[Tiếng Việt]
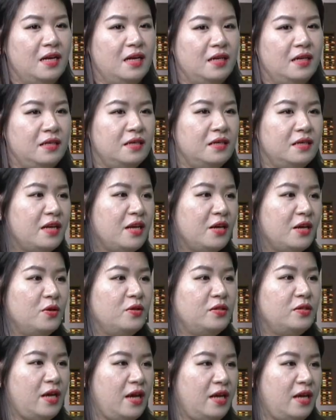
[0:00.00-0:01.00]
trước đây khi
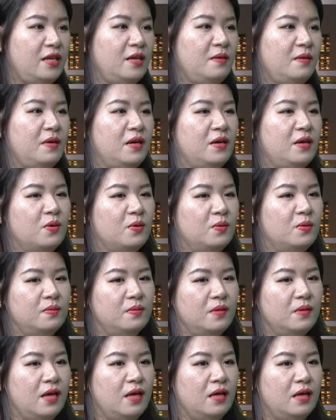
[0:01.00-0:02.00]
còn trẻ thì mình
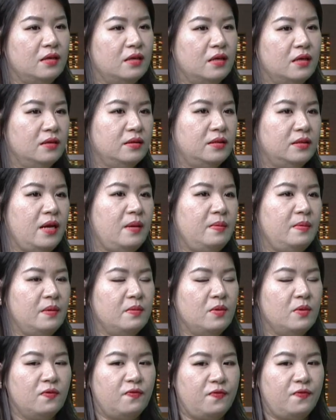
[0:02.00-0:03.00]
cũng ờ, từng xem
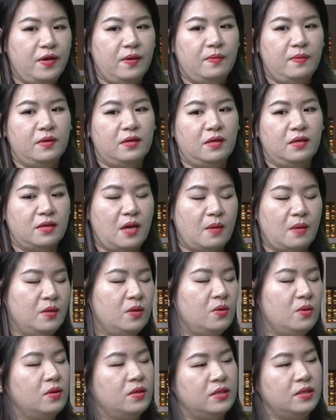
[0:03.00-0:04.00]
những bộ phim từng đọc
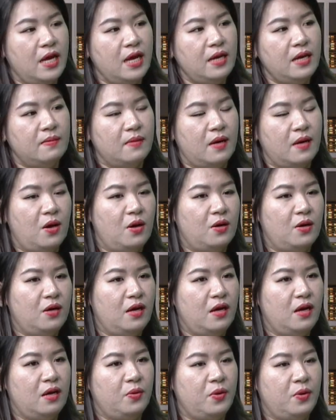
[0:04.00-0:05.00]
những cuốn sách mà
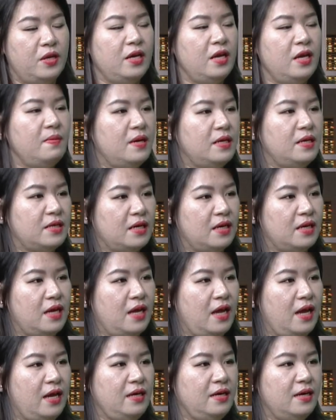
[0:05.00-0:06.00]
họ khuyến khích mình rằng
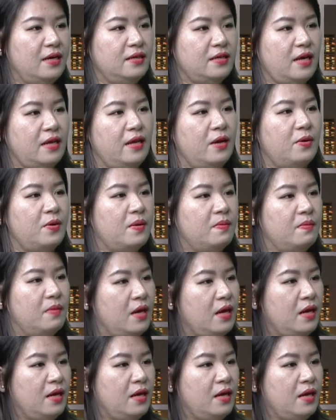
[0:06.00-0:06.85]
là hãy ờ, chạy theo đam mê